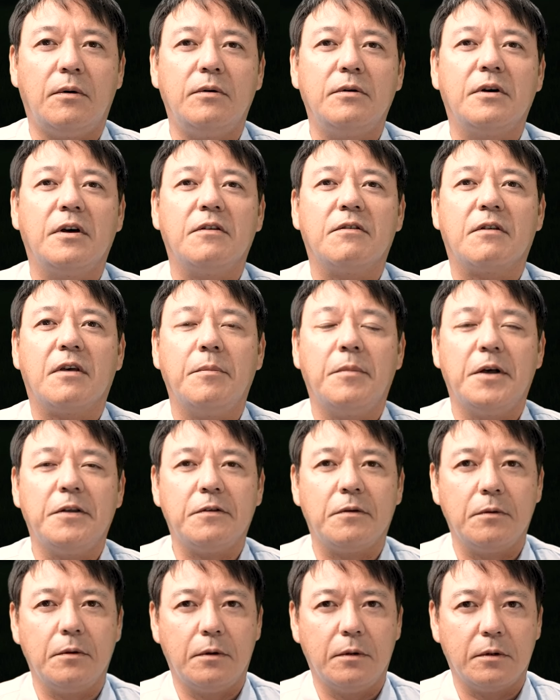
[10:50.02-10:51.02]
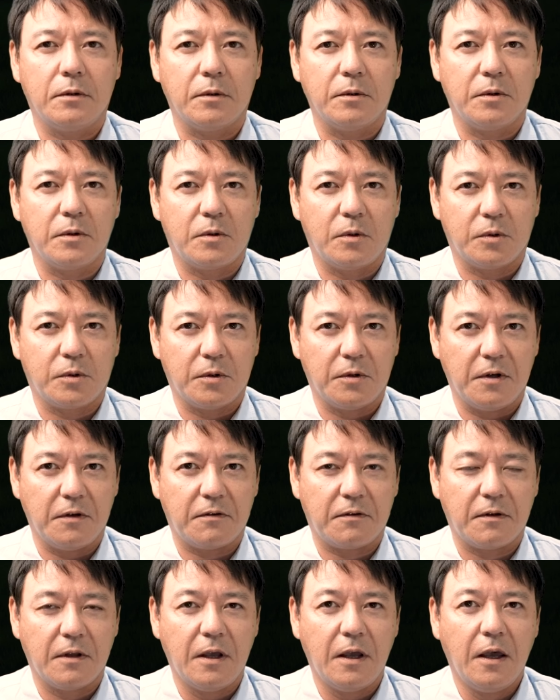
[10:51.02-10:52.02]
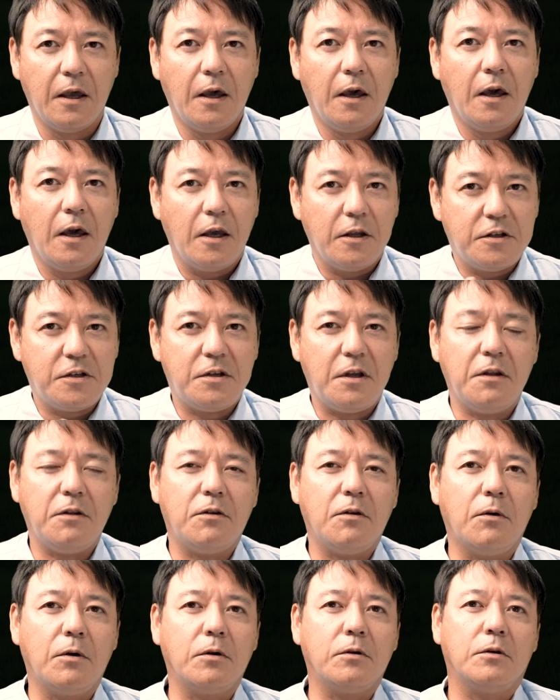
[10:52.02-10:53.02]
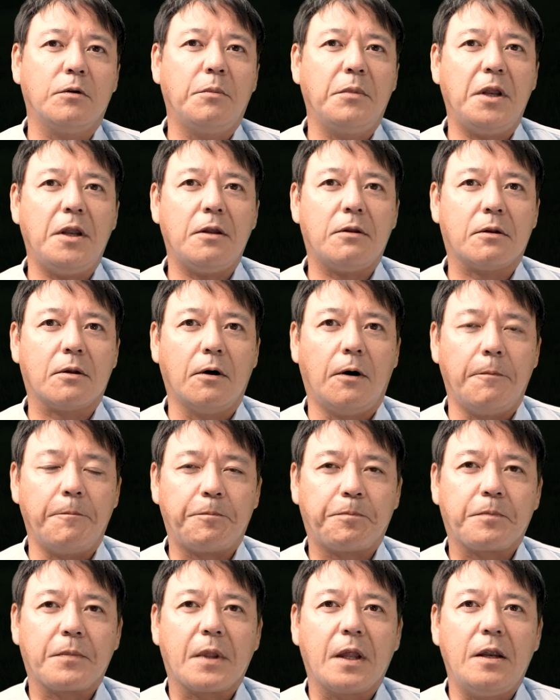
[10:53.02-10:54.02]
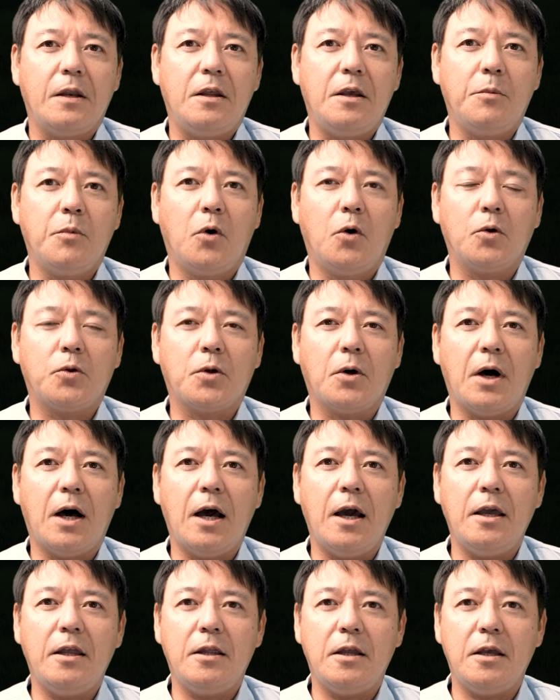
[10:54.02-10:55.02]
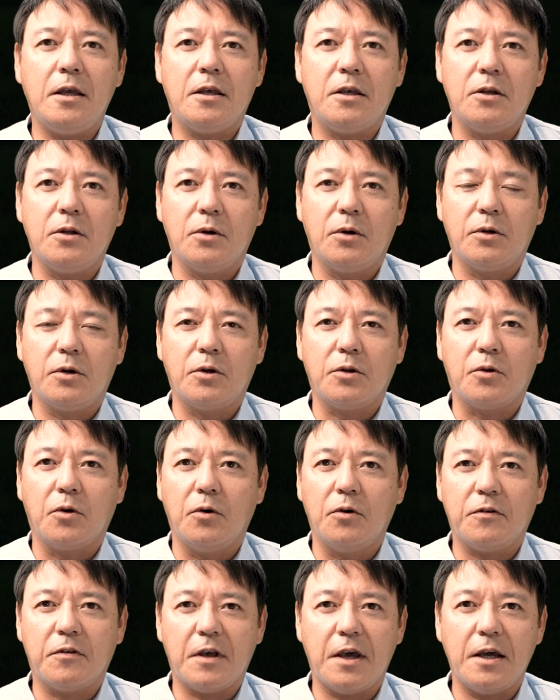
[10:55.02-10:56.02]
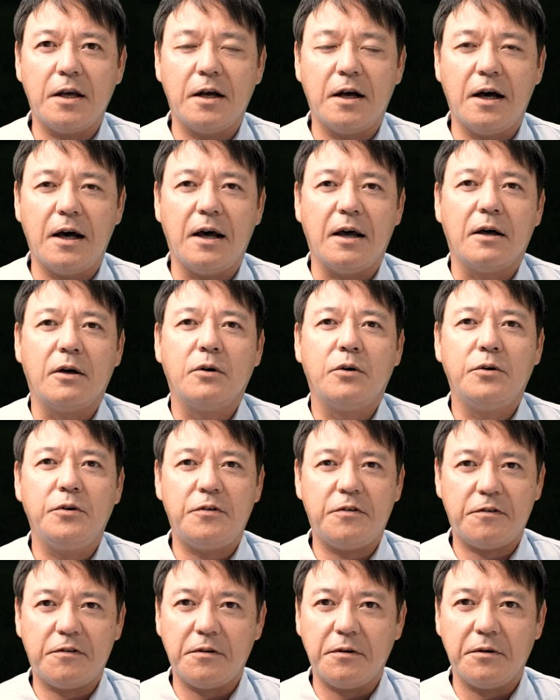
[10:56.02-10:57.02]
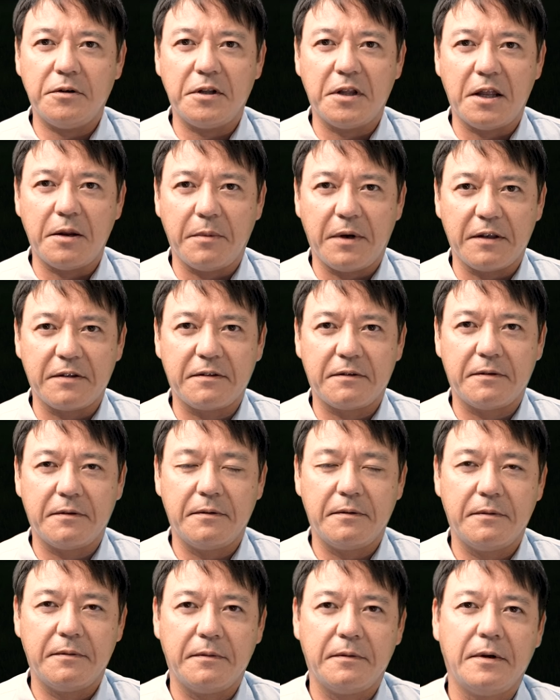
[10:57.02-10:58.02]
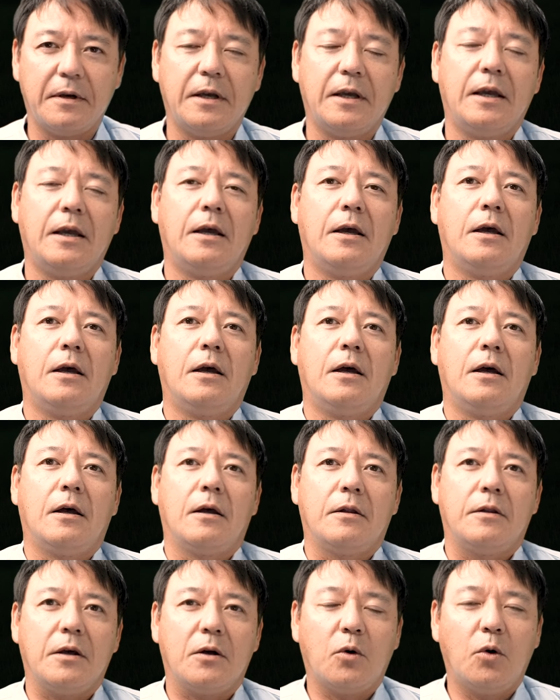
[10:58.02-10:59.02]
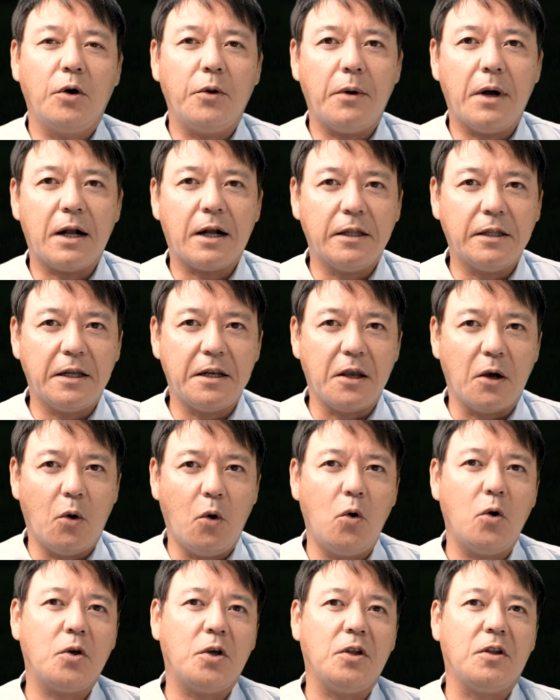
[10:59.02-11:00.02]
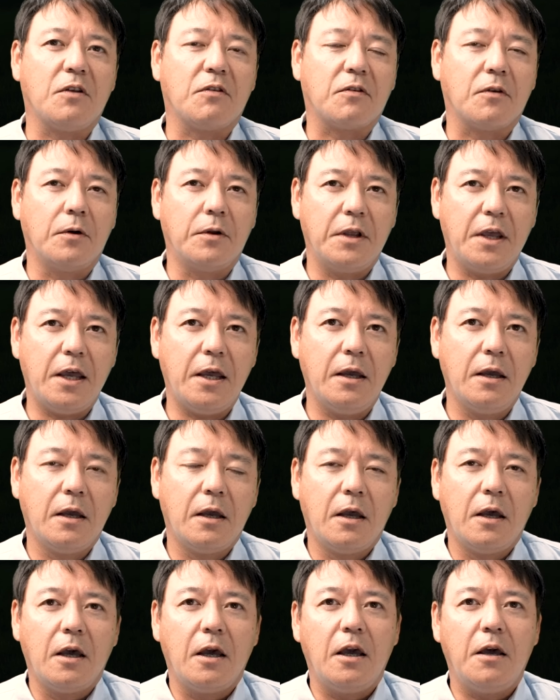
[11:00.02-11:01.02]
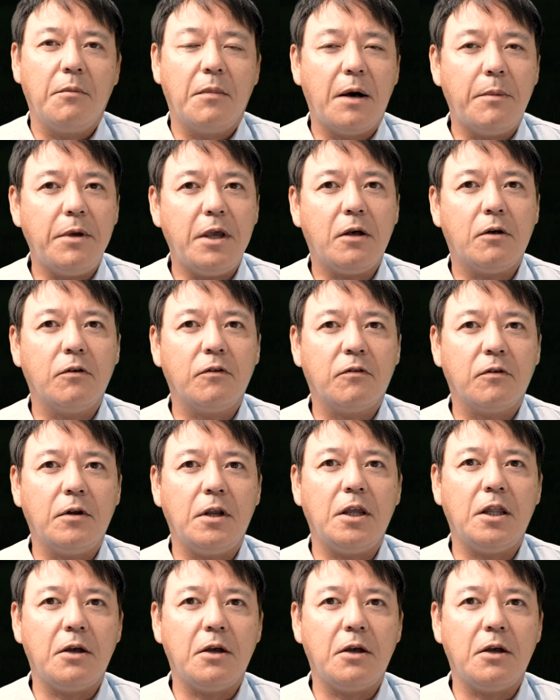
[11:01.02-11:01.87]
受け付けますよということです。事前登録のメリット、リモート ID 機能の搭載が不必要になります。でこれはかなり大きいですよね。Mavic3